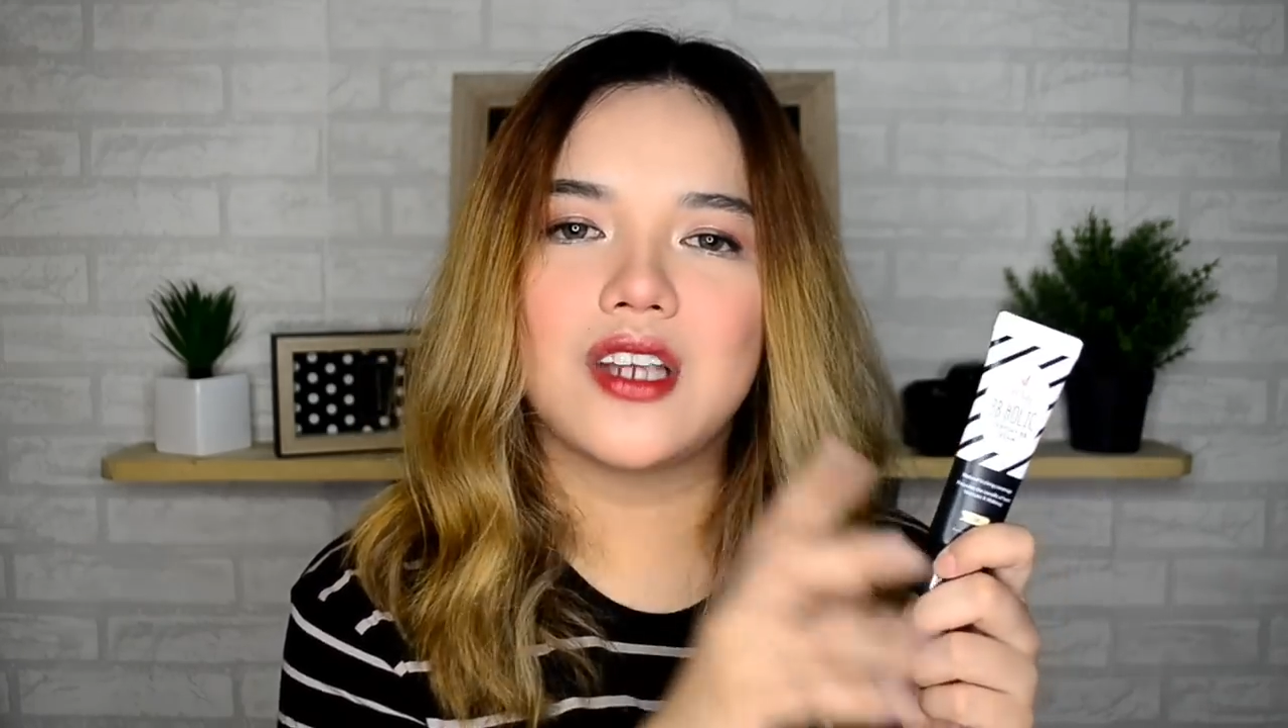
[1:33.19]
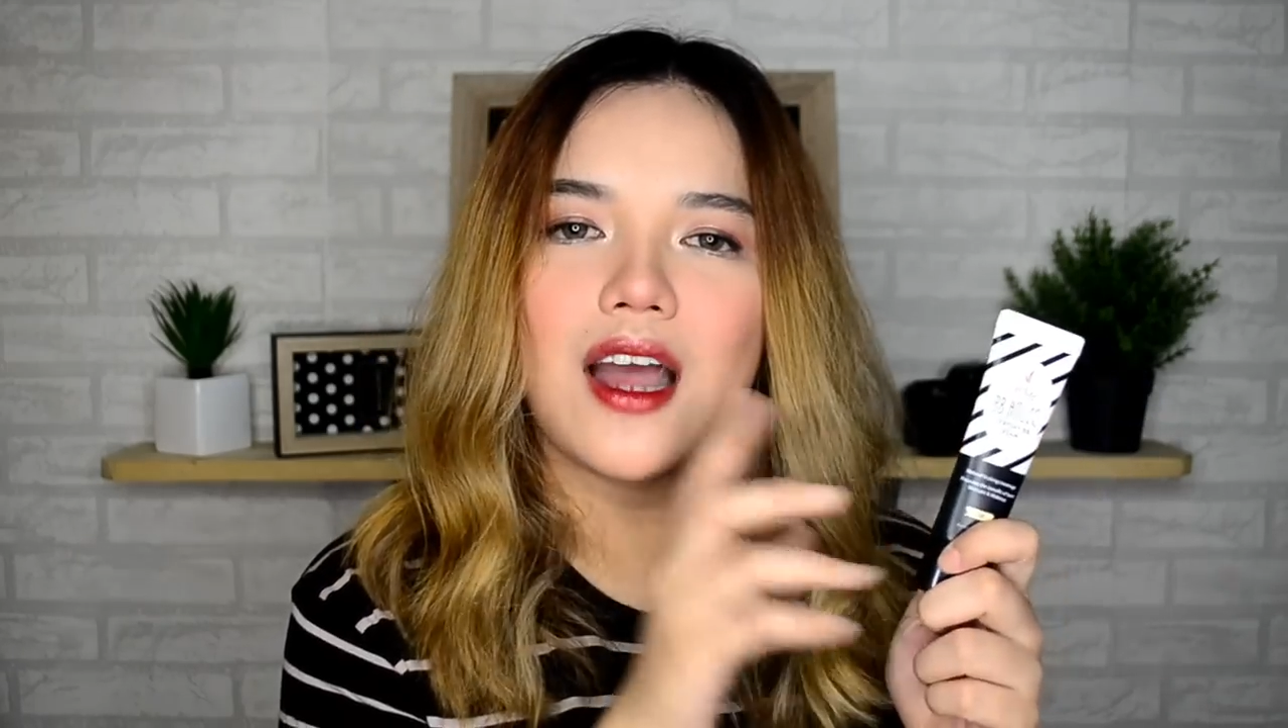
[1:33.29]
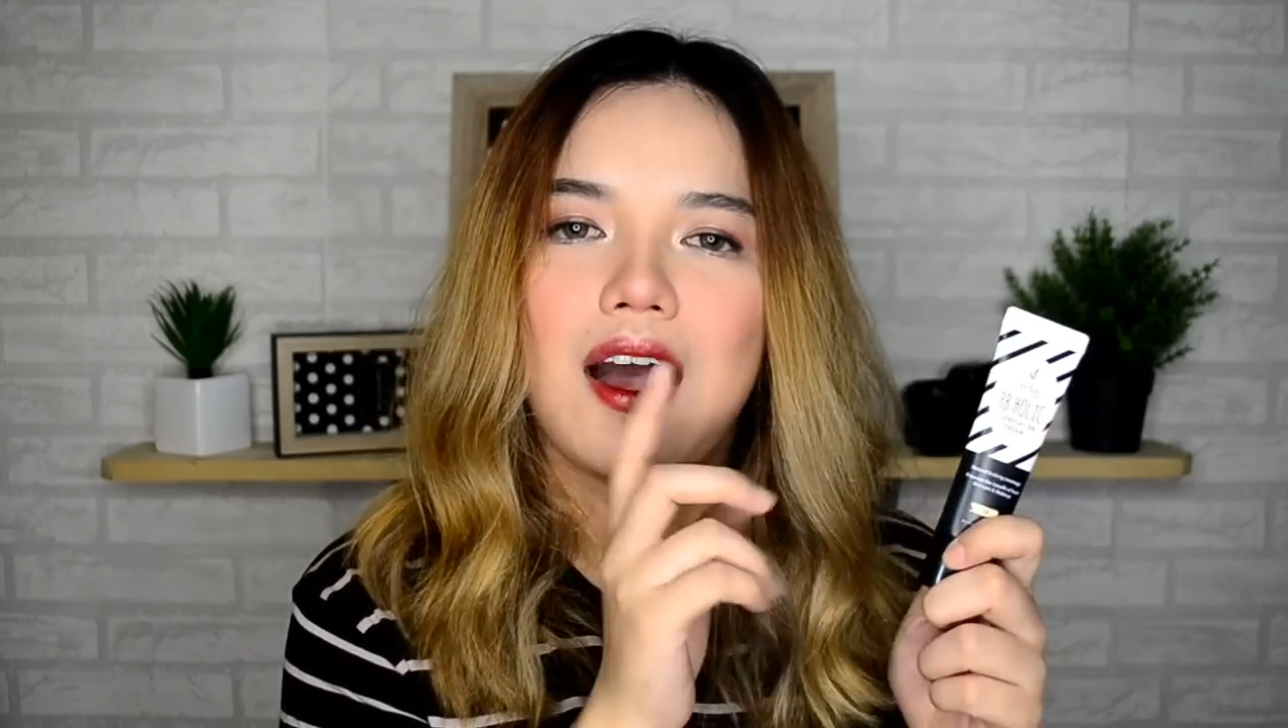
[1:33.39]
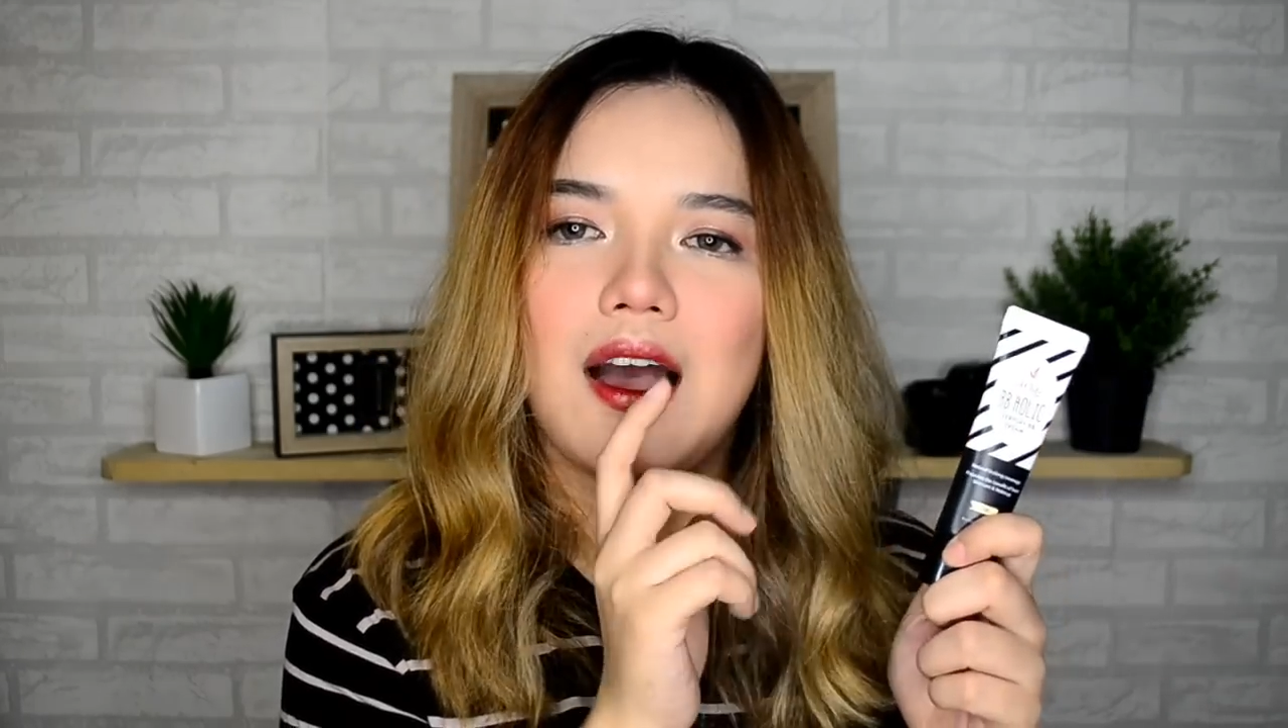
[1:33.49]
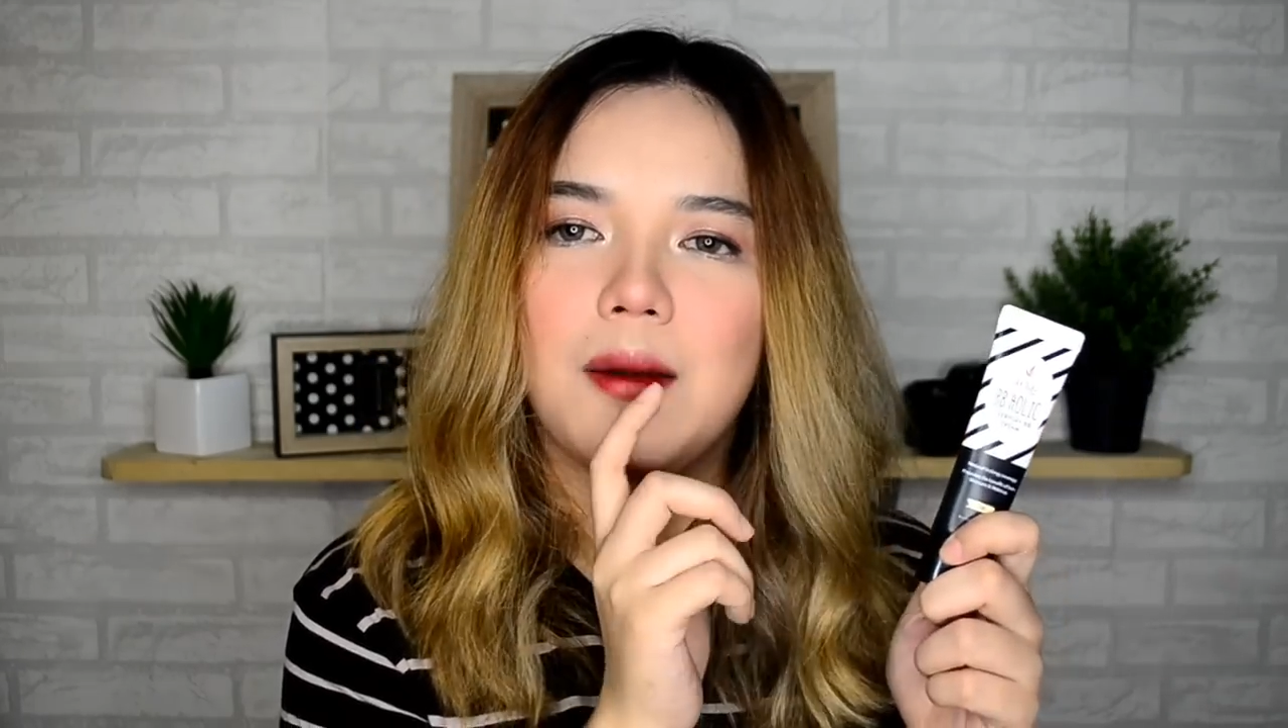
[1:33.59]

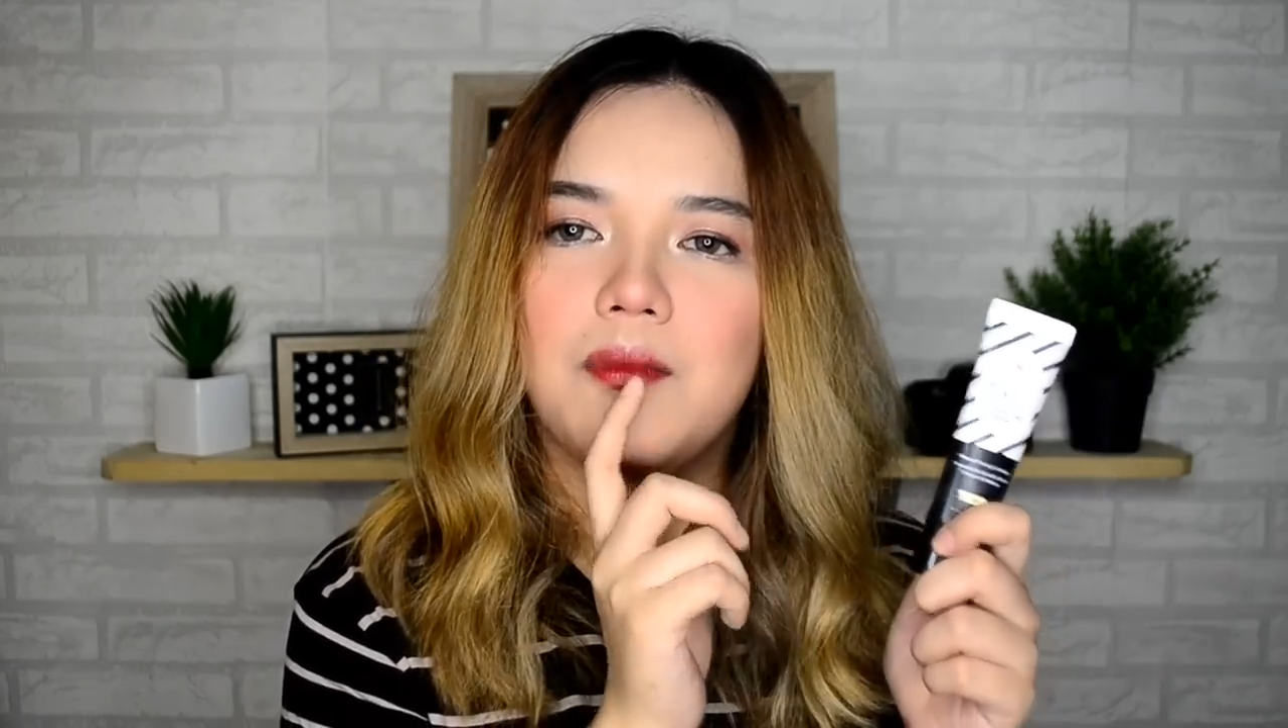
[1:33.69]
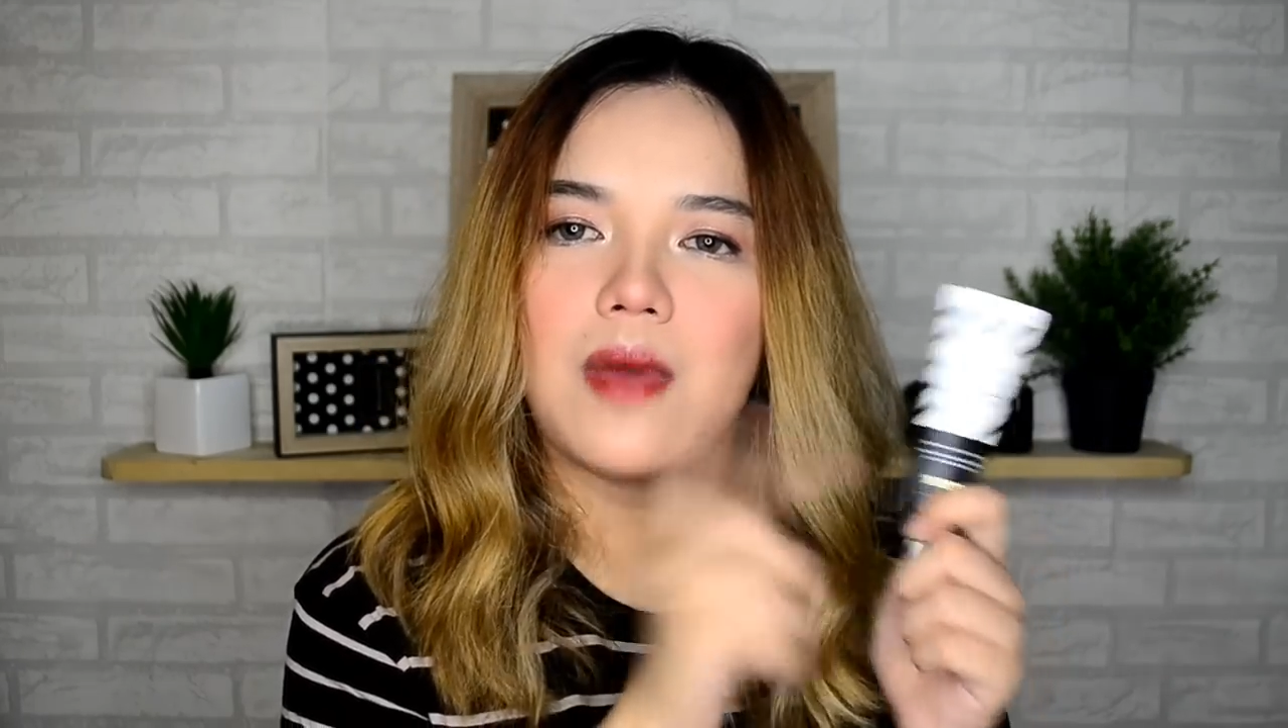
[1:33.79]
siyang